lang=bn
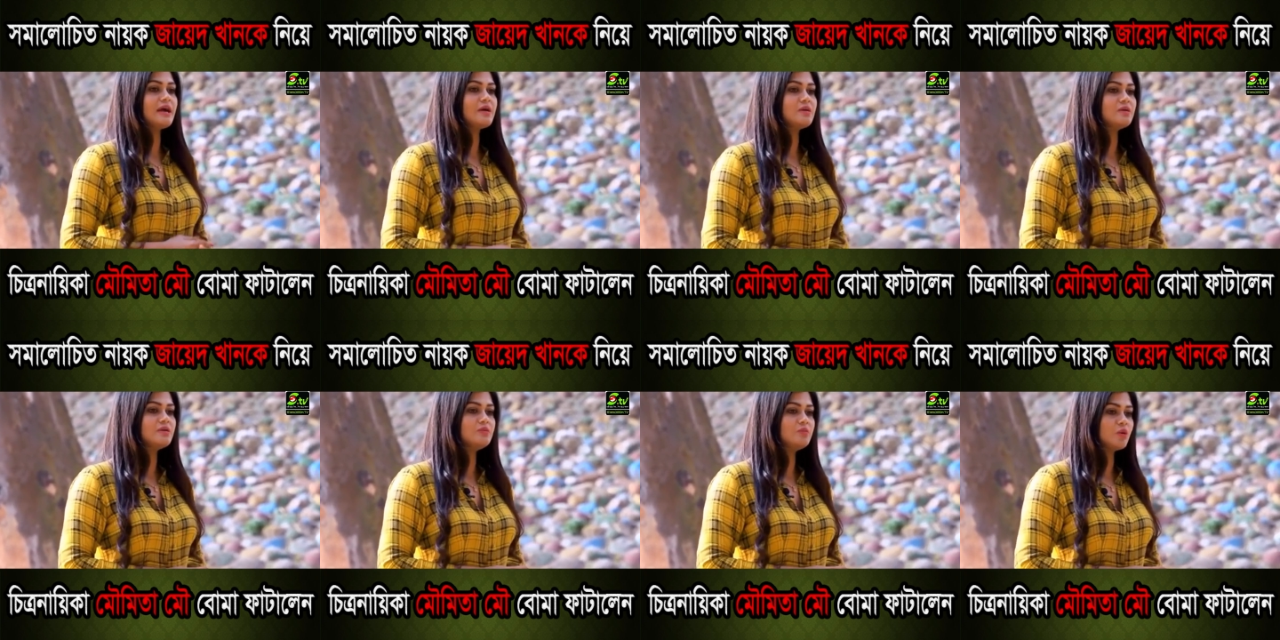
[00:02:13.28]

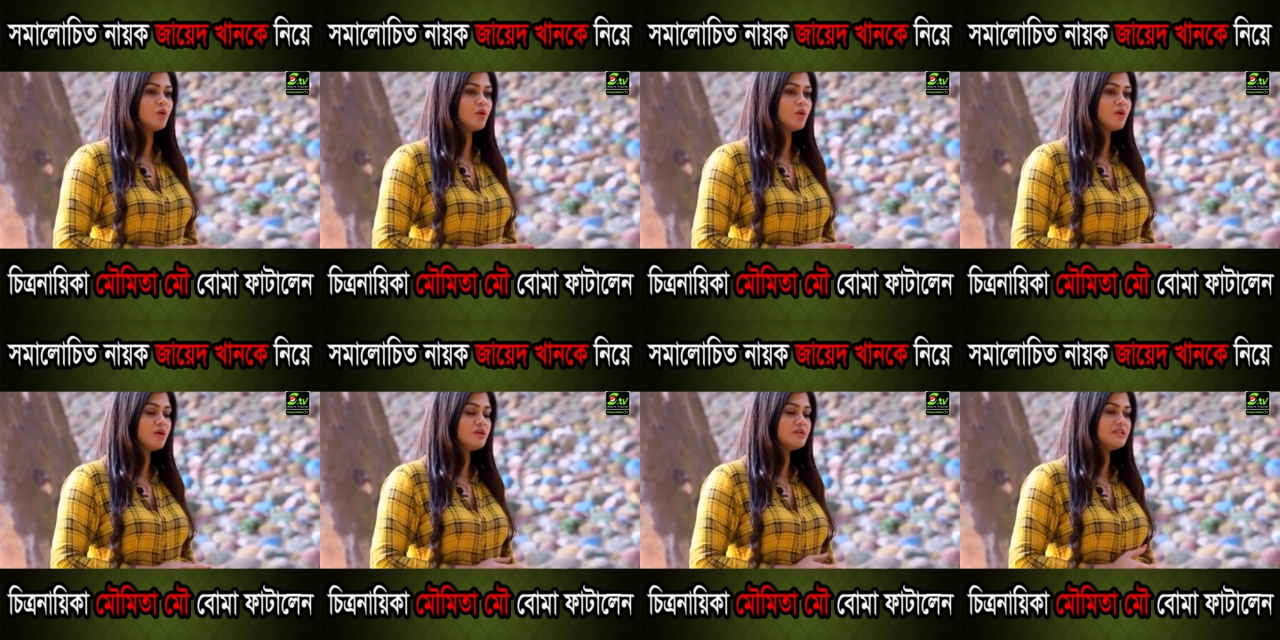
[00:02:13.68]
এখন
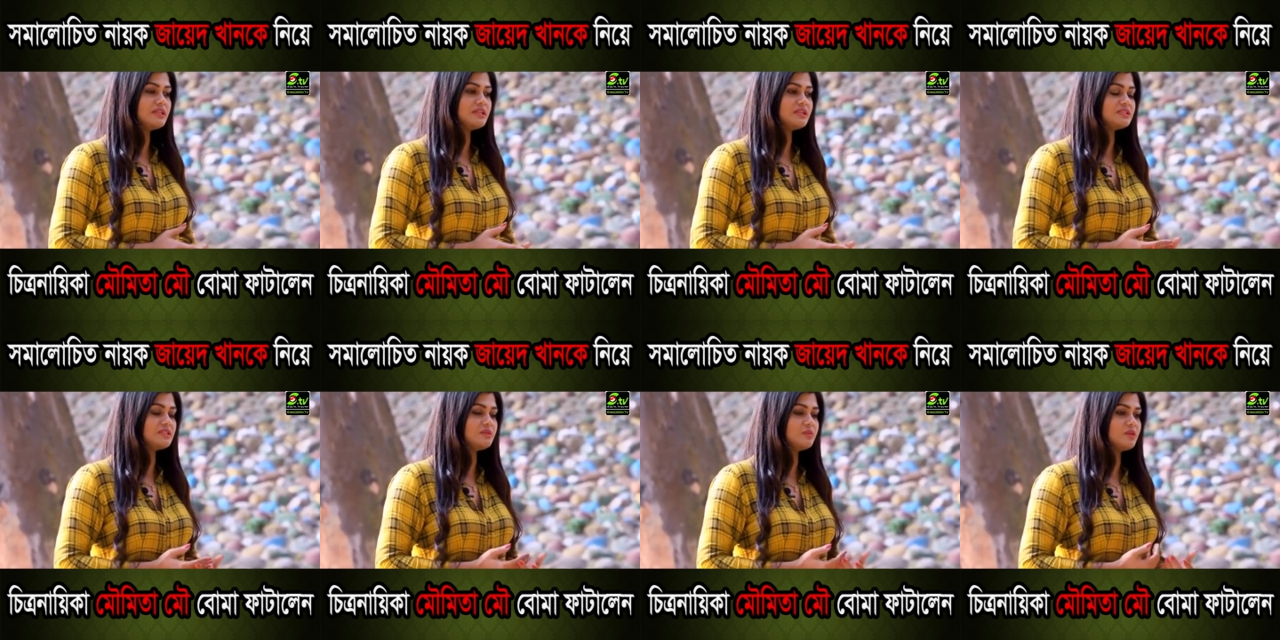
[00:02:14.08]
ভোট
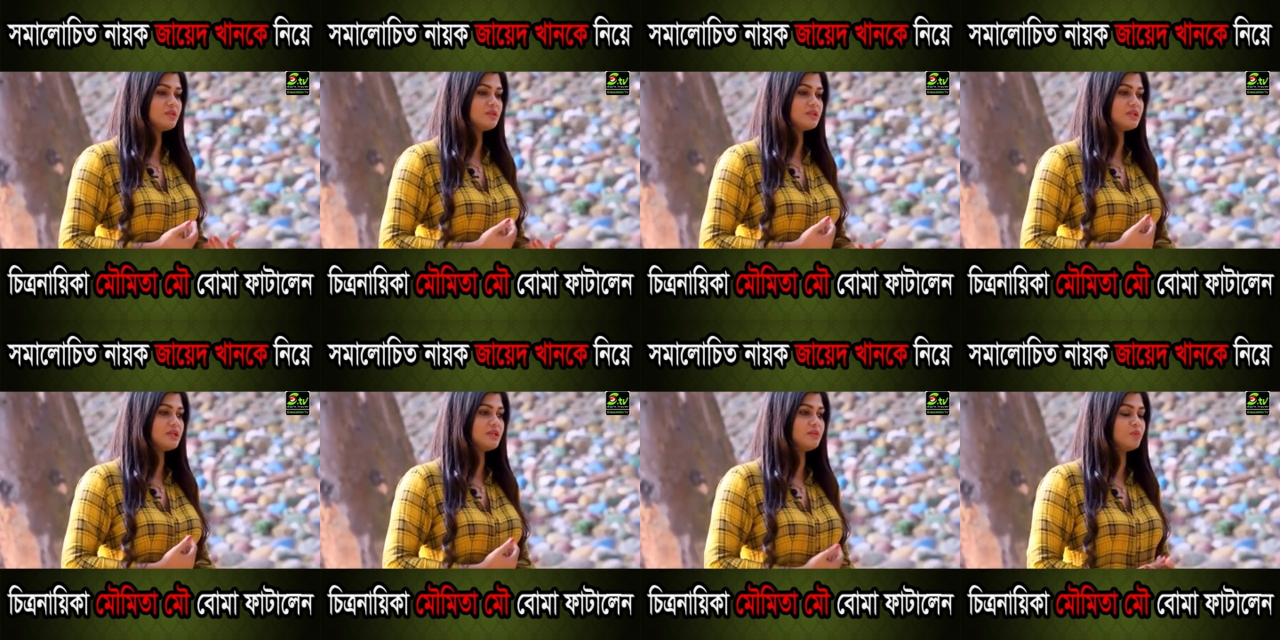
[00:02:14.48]
দিয়েছি
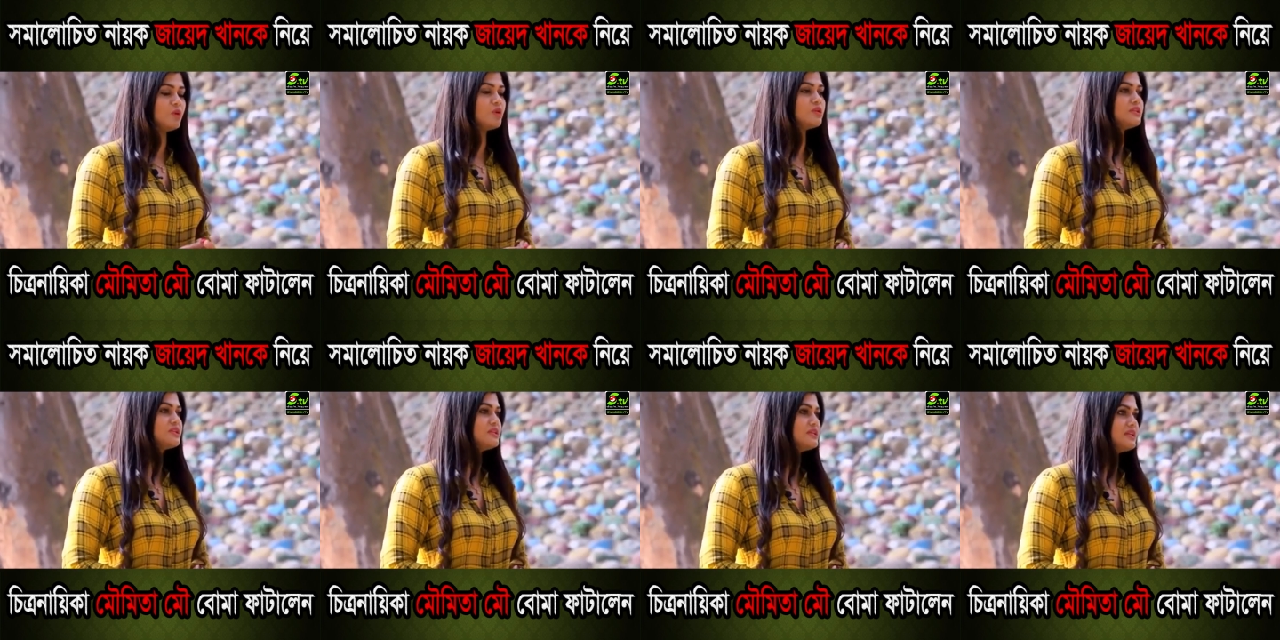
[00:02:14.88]
বলতে
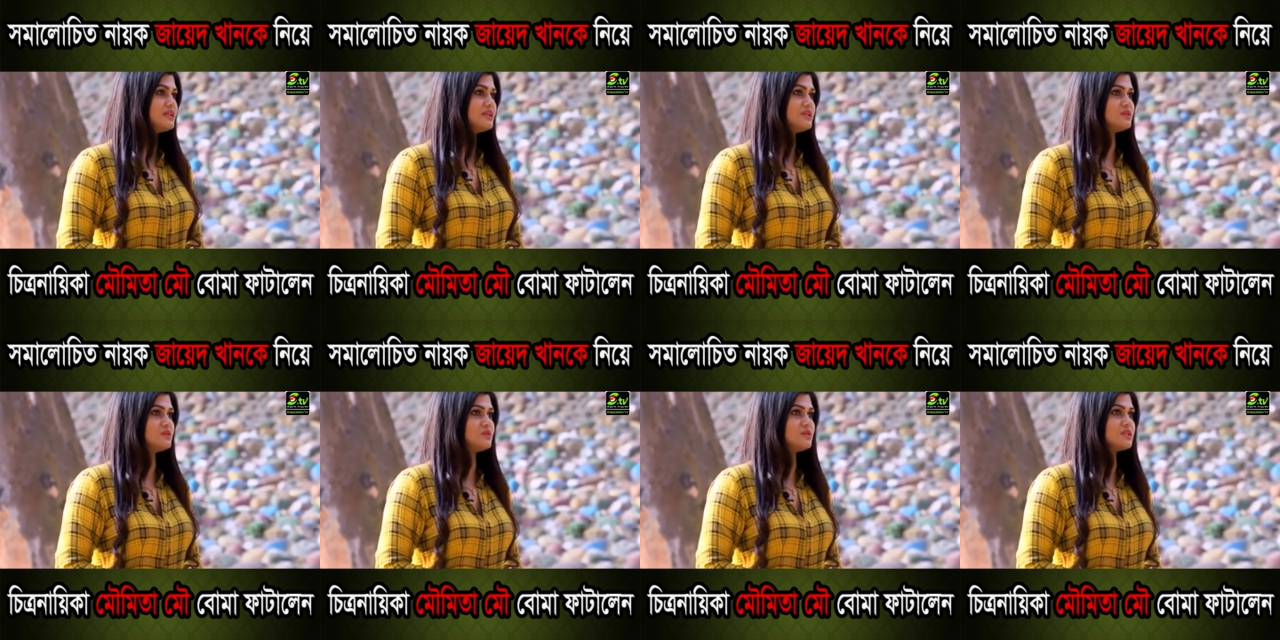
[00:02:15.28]
ভোট দিতে
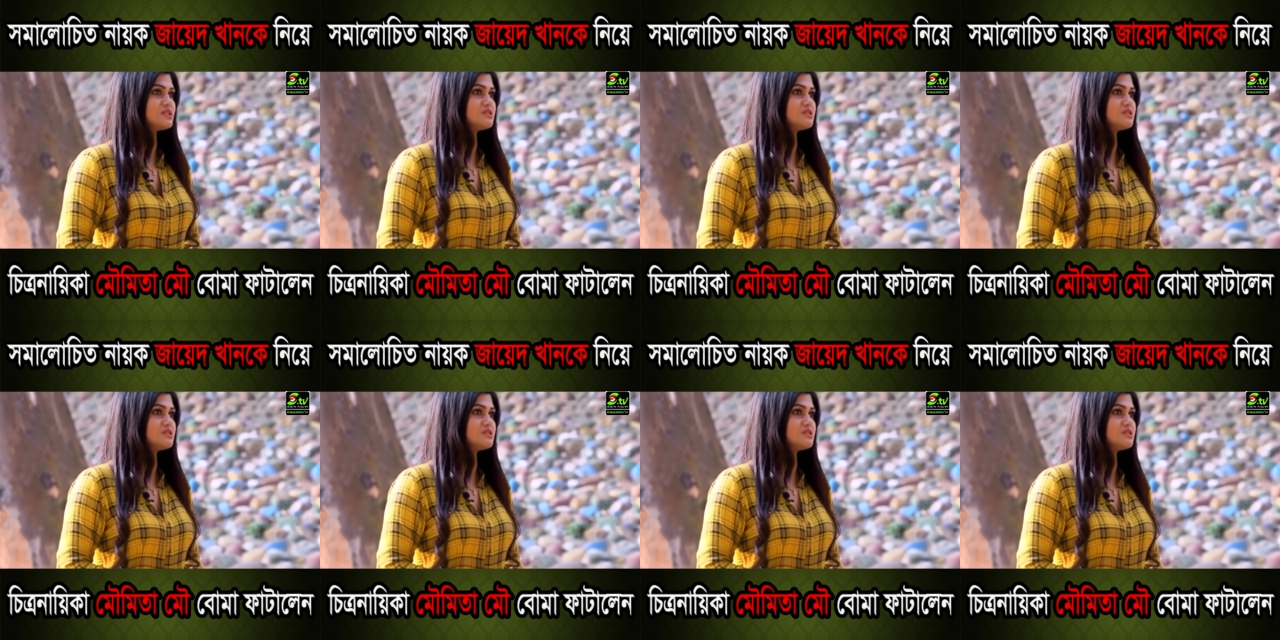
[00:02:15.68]
গেলে তো